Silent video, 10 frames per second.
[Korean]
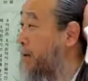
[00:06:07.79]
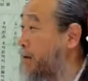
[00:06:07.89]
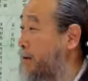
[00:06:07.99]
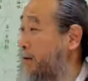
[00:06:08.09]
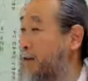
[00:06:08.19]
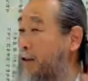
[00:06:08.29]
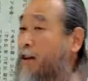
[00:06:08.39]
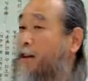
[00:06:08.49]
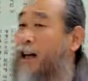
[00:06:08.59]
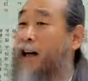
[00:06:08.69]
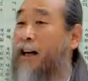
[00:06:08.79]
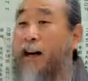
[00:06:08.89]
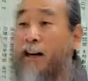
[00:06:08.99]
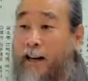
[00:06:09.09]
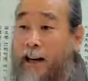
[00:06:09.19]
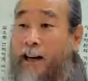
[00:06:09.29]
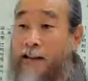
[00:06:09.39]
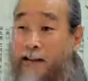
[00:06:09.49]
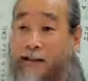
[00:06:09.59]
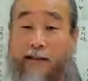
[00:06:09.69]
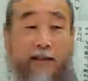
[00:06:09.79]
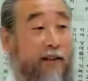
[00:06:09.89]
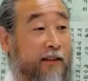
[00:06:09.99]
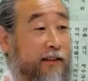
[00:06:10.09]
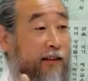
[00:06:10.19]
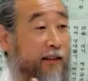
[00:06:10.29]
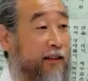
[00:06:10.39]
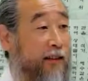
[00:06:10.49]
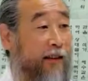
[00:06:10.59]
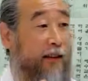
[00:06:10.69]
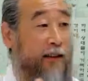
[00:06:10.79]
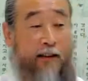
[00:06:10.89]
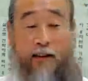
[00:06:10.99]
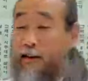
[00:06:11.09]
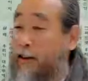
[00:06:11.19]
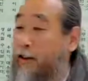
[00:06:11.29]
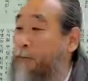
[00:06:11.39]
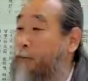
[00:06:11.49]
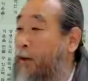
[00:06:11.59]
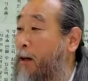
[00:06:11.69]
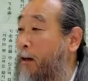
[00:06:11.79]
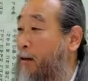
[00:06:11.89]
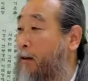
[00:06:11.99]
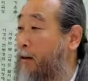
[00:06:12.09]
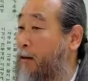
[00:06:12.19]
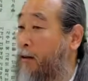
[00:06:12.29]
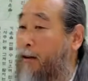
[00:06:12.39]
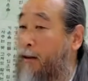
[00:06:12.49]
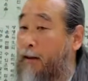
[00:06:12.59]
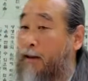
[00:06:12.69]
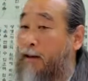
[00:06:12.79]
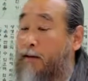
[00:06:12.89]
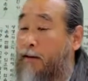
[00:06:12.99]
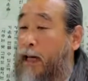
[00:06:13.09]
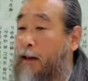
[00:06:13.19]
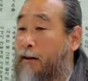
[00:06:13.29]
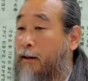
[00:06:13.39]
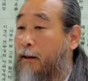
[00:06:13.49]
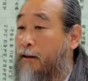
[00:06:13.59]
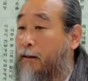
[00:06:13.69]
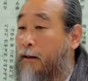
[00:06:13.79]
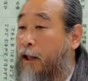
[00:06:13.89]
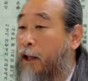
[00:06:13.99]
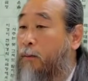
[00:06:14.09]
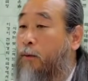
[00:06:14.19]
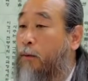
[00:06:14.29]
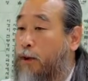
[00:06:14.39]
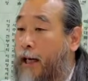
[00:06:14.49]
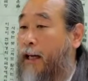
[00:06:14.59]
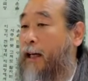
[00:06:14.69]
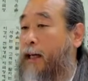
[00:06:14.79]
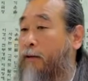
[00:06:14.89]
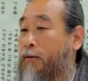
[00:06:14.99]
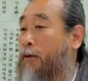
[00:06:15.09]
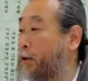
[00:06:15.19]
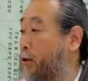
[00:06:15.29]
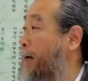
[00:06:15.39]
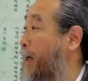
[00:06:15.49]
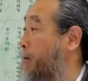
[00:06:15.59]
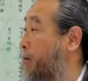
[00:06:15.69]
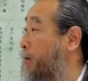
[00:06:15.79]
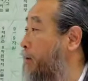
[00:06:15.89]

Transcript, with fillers: 네? 그게 이제 하나가 돼가는 거죠. 어, 이게 어, 상대를 일부러 잘하려고 들지 말고